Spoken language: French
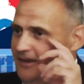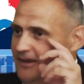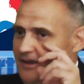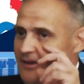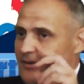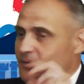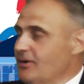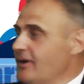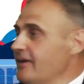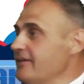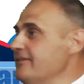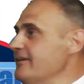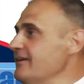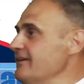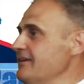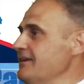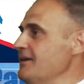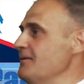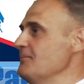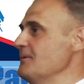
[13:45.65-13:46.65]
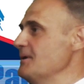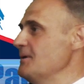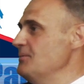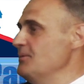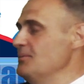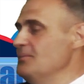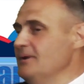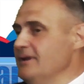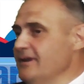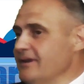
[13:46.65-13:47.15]
Mhm. Et que la Ve
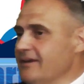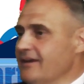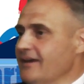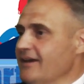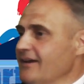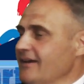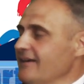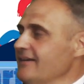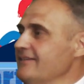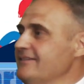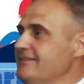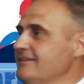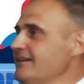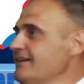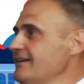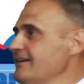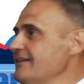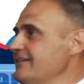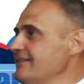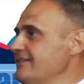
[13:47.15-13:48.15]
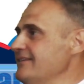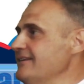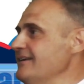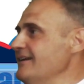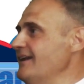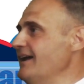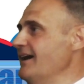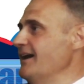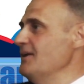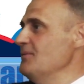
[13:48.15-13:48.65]
République, c'est
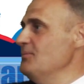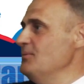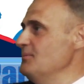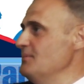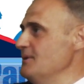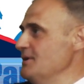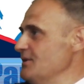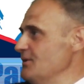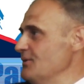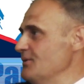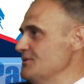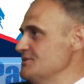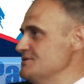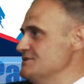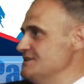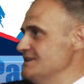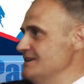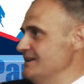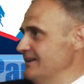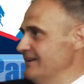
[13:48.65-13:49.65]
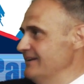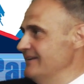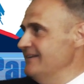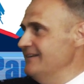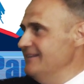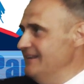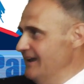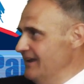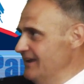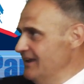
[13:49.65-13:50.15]
la République de Rothschild
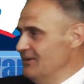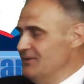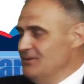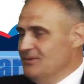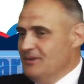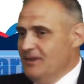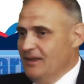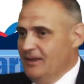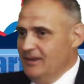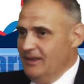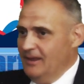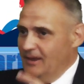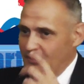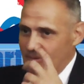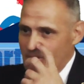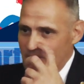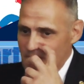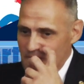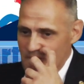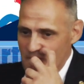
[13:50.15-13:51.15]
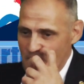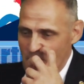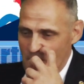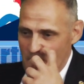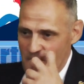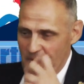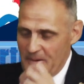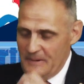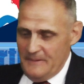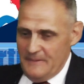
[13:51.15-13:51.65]
derrière, derrière De
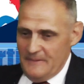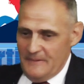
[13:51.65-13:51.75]
Gaulle.